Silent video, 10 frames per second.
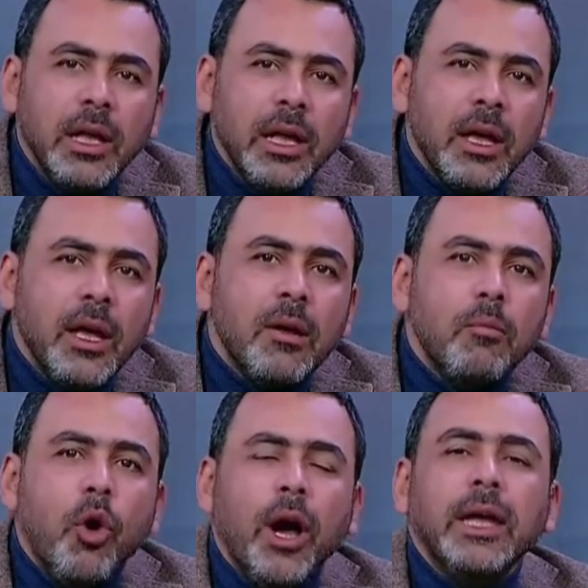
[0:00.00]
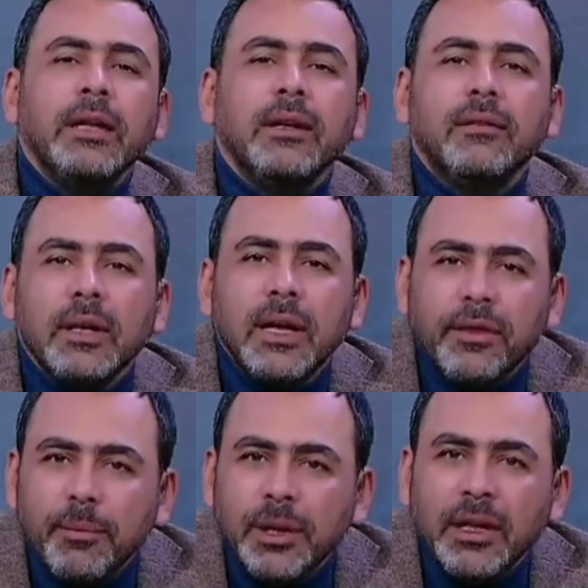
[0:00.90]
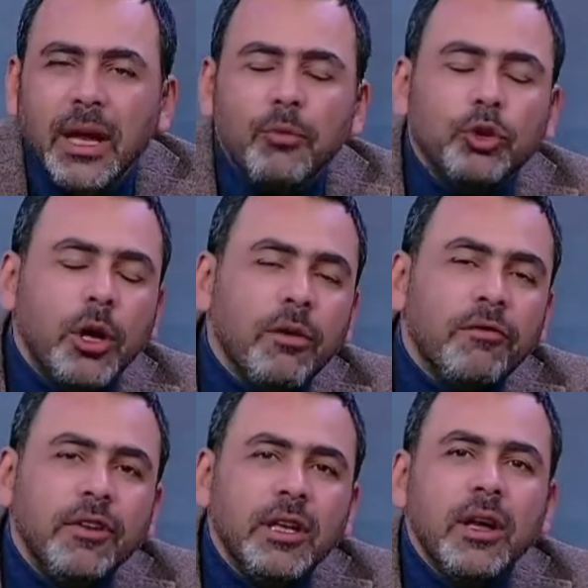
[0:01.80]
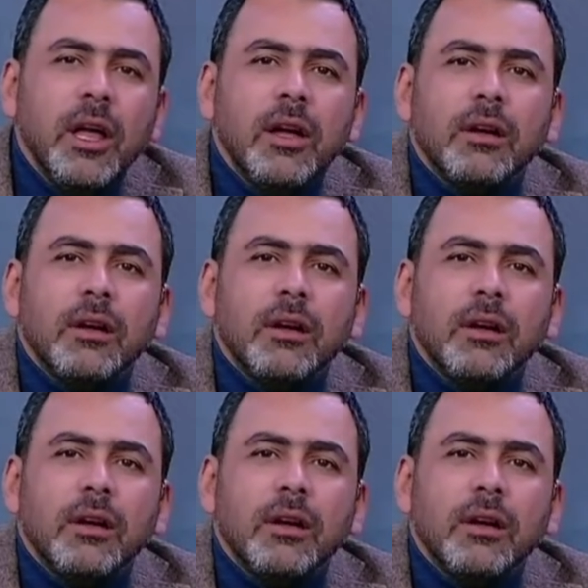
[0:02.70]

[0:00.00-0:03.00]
لمعاينة جثامين المتوفين